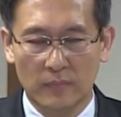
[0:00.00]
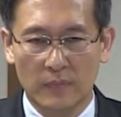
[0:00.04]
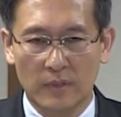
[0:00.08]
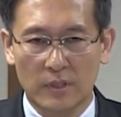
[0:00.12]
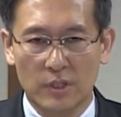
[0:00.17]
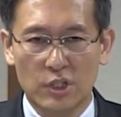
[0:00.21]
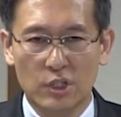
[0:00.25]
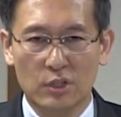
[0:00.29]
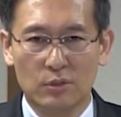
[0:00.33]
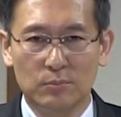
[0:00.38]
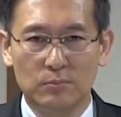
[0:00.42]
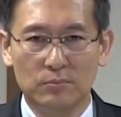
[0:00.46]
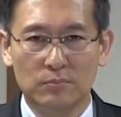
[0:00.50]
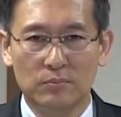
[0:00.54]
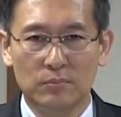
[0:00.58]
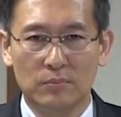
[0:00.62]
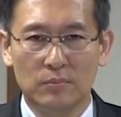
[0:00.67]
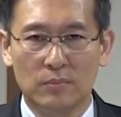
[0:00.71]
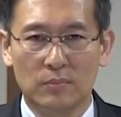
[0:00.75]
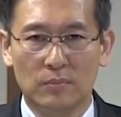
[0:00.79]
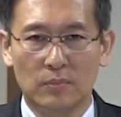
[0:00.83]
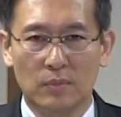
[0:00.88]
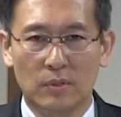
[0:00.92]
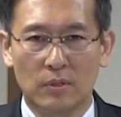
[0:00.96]

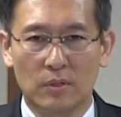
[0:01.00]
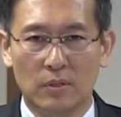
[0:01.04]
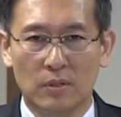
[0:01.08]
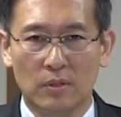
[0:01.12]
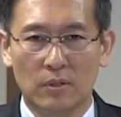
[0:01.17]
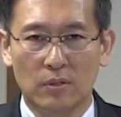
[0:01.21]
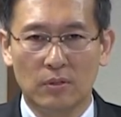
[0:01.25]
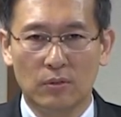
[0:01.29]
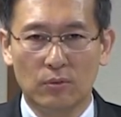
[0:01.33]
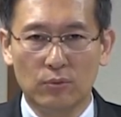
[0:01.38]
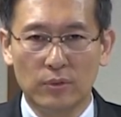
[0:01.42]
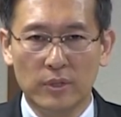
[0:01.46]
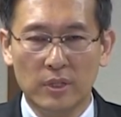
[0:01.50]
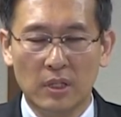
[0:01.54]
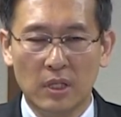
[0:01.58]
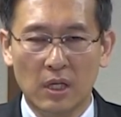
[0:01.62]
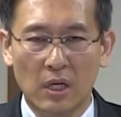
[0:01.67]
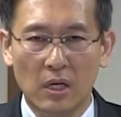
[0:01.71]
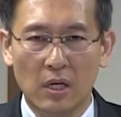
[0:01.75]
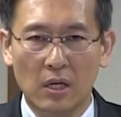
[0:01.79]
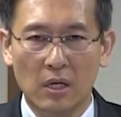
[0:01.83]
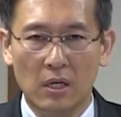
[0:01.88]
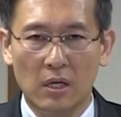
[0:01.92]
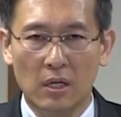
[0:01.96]
지금
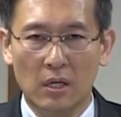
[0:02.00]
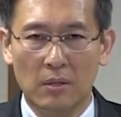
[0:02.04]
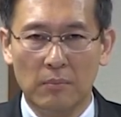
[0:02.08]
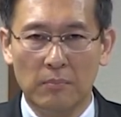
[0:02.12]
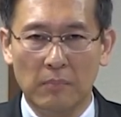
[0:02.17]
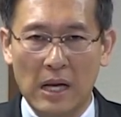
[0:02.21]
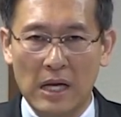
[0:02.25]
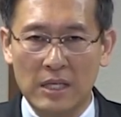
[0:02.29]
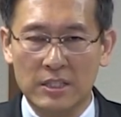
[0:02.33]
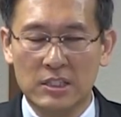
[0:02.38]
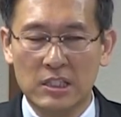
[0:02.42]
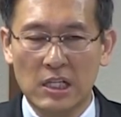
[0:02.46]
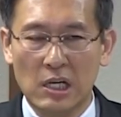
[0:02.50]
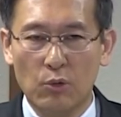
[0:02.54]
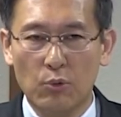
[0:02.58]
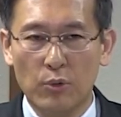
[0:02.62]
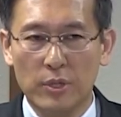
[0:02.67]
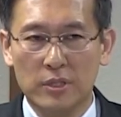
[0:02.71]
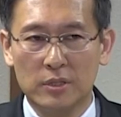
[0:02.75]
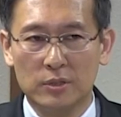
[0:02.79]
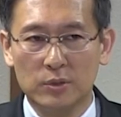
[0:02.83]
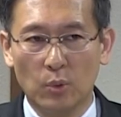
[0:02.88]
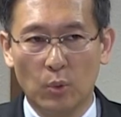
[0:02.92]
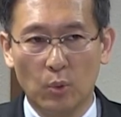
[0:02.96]
우리가
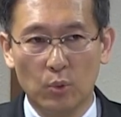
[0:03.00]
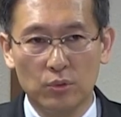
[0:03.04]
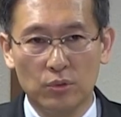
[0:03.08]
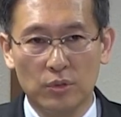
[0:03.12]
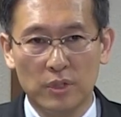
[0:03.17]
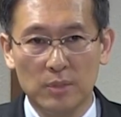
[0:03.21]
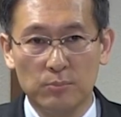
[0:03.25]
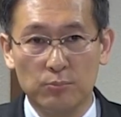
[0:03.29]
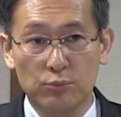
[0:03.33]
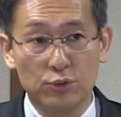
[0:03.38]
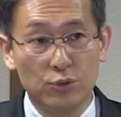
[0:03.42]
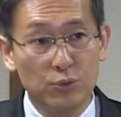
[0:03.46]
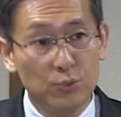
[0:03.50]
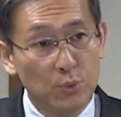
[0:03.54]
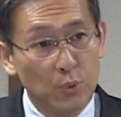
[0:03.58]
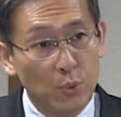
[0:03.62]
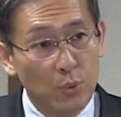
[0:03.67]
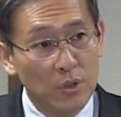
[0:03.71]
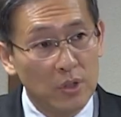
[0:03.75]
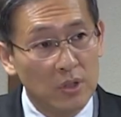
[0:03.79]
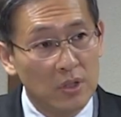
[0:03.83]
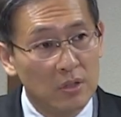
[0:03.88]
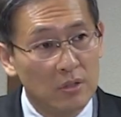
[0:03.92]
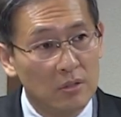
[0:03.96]
맞이하고 있는 오늘이 무슨
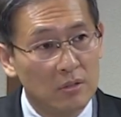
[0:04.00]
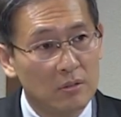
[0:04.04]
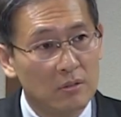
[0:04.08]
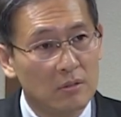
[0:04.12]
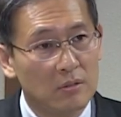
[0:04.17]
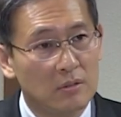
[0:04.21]
요일이에요?